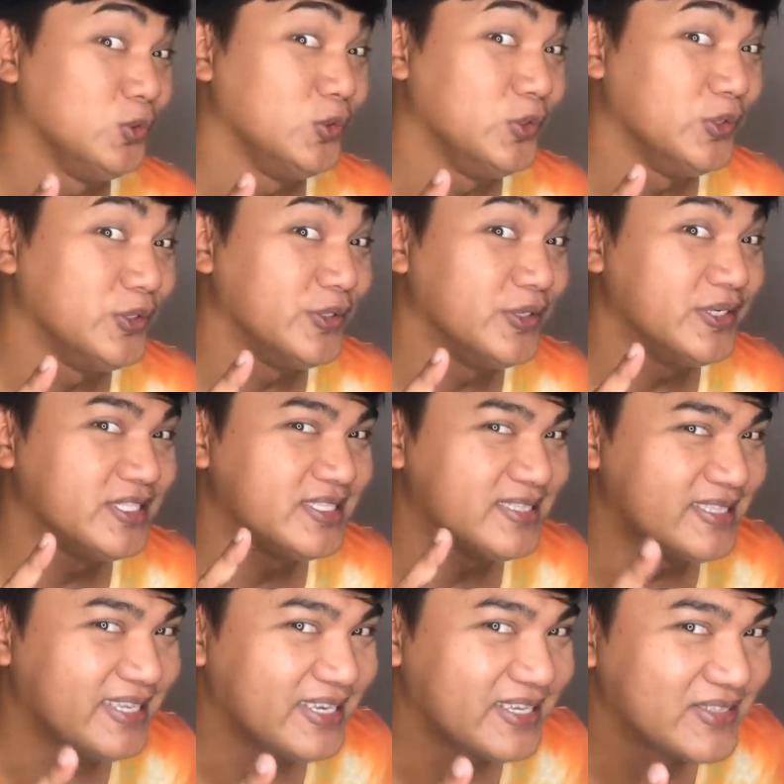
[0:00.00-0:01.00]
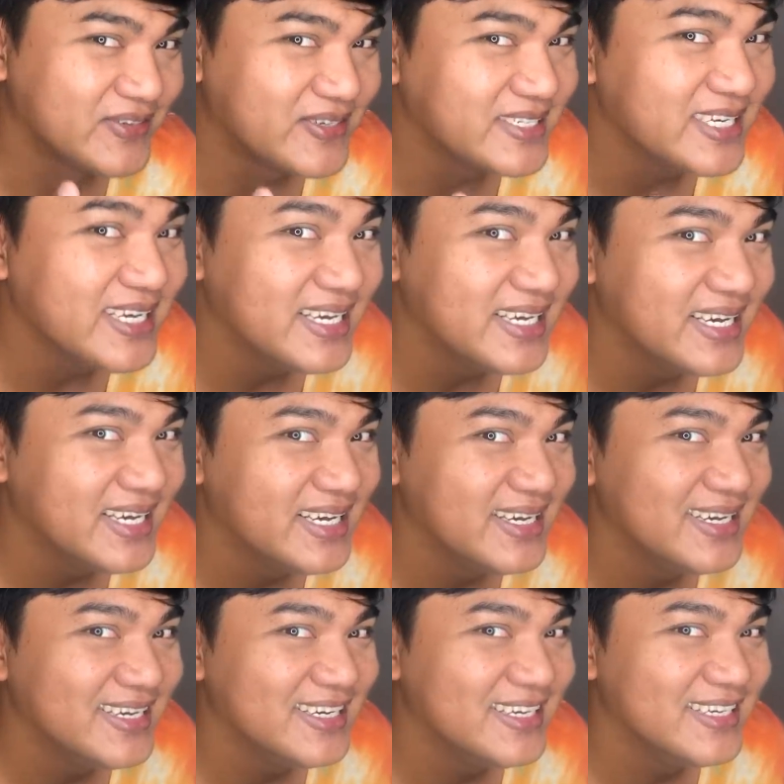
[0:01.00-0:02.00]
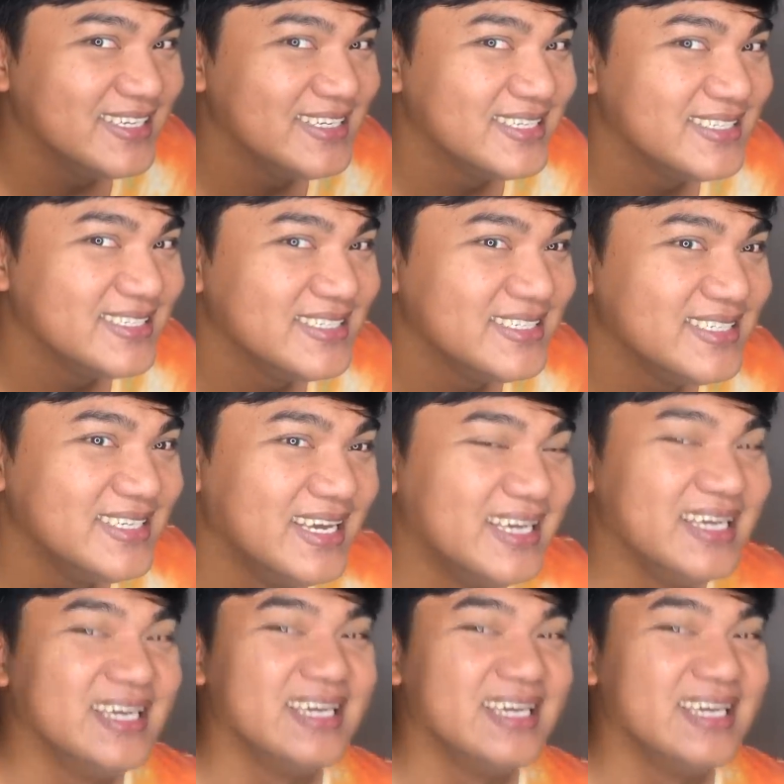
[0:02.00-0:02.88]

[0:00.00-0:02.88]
Uy, tiktok na yan.